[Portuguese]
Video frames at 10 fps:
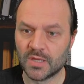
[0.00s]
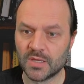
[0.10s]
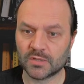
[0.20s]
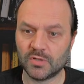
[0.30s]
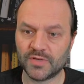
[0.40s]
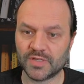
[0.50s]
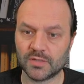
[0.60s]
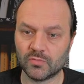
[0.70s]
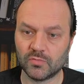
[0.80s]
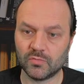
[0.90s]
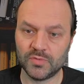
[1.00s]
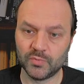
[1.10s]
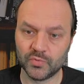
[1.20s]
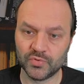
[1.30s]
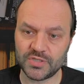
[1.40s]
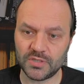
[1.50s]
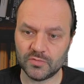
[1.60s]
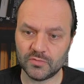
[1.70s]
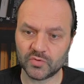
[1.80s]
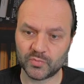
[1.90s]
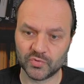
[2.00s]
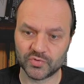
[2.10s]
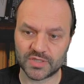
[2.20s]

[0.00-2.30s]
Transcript: Então, ele vai ter um input e um output, né?